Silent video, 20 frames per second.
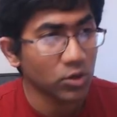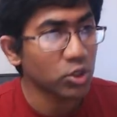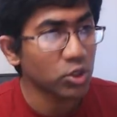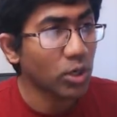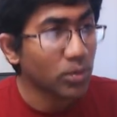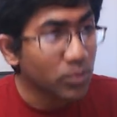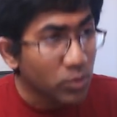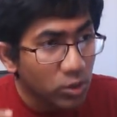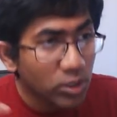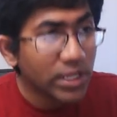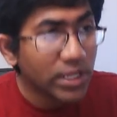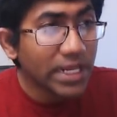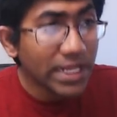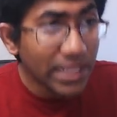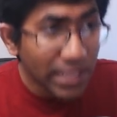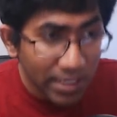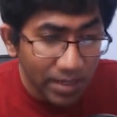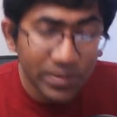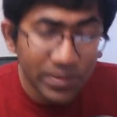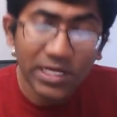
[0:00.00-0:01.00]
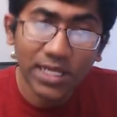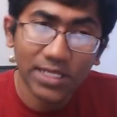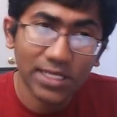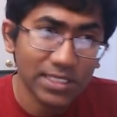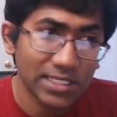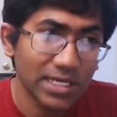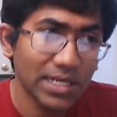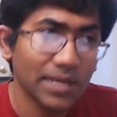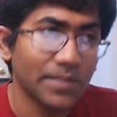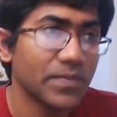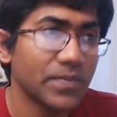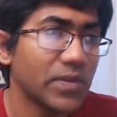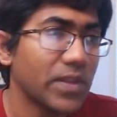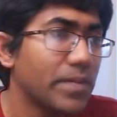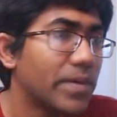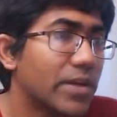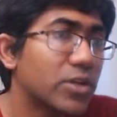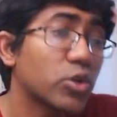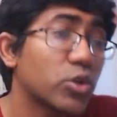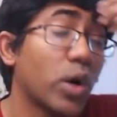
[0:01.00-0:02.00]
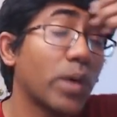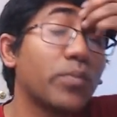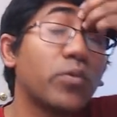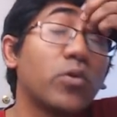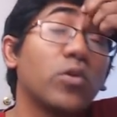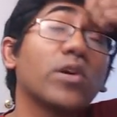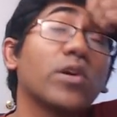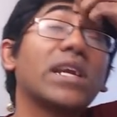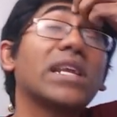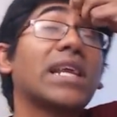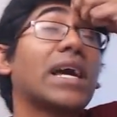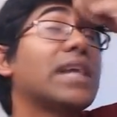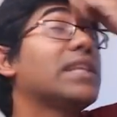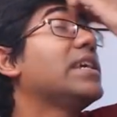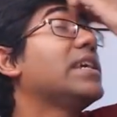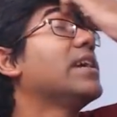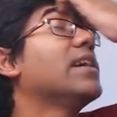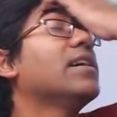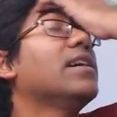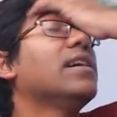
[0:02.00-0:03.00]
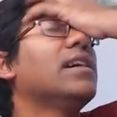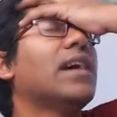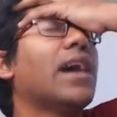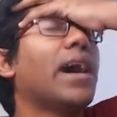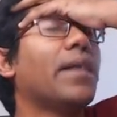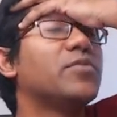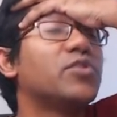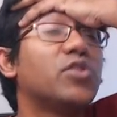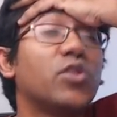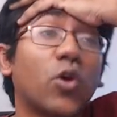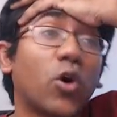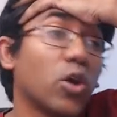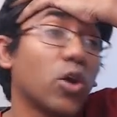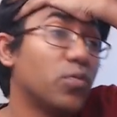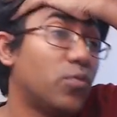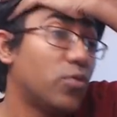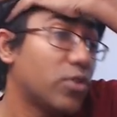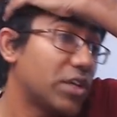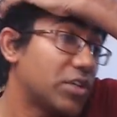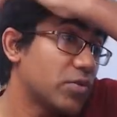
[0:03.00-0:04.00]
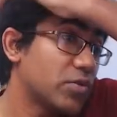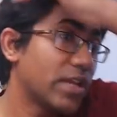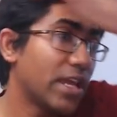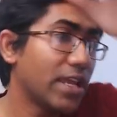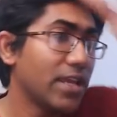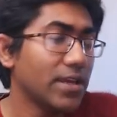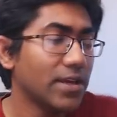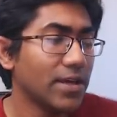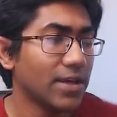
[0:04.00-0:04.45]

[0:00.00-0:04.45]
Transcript: সবগুলোকে নিয়ে আমি সাজাচ্ছিলাম তো এবার সবগুলোকে না নিয়ে আমি যদি অল্প কিছু নেই